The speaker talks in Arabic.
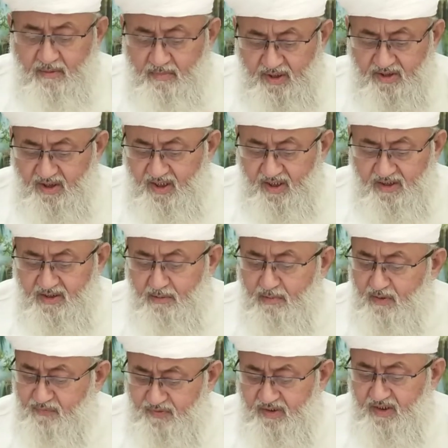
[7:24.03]
هذا ما
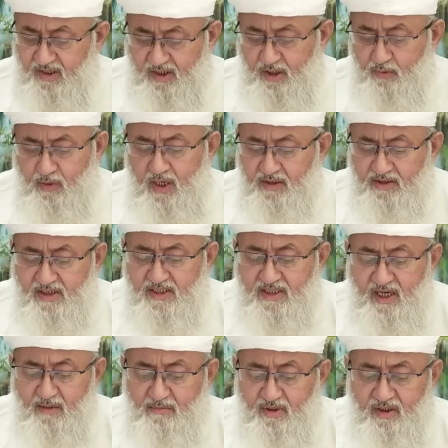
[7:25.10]
تقدم في
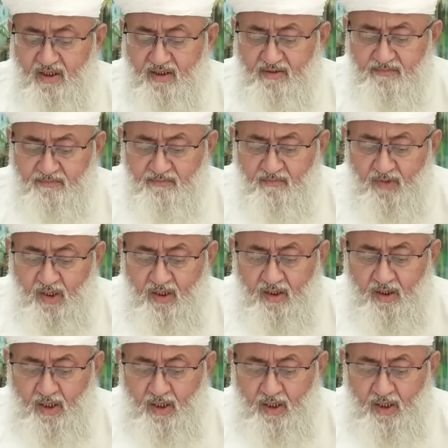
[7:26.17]
الرواية السابقة